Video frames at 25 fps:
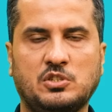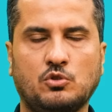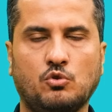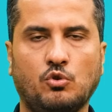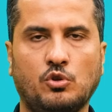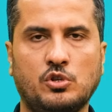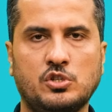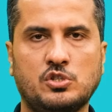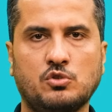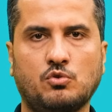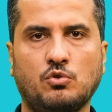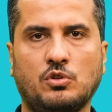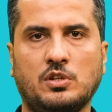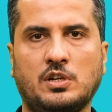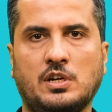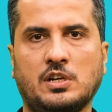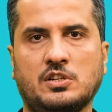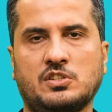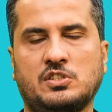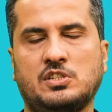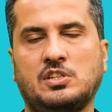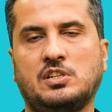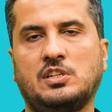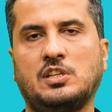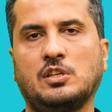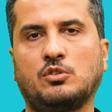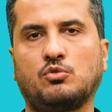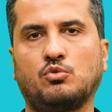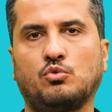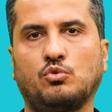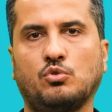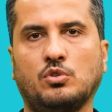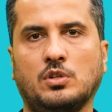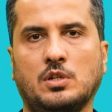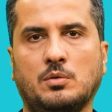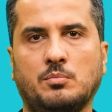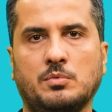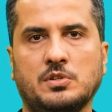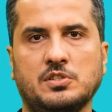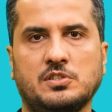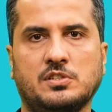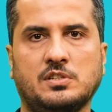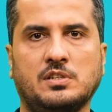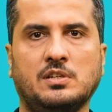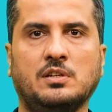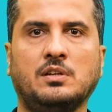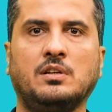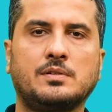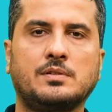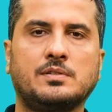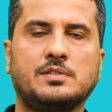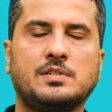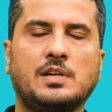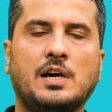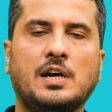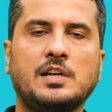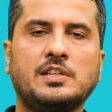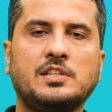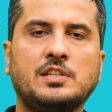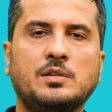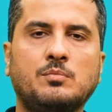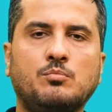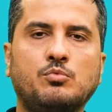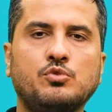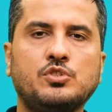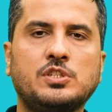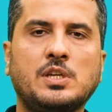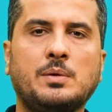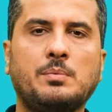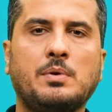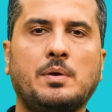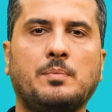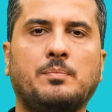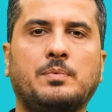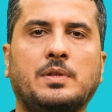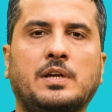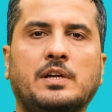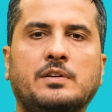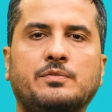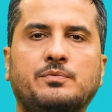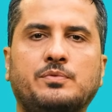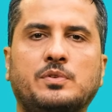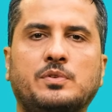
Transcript: psikolojik olarak şiddet uygulaması. Saydığım bu sebepler